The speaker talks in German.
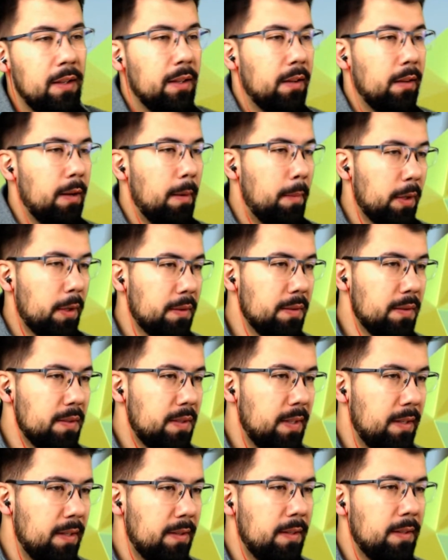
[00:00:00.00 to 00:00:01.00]
Klamotten
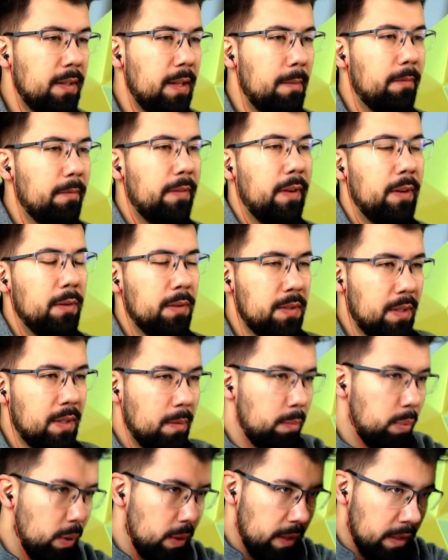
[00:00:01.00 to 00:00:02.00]
sind in dem Fall unsere
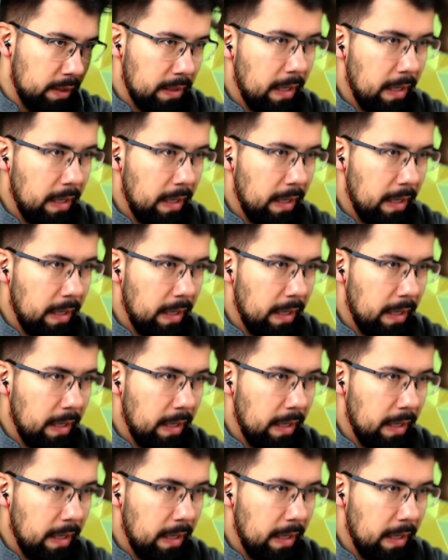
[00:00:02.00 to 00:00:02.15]
polierte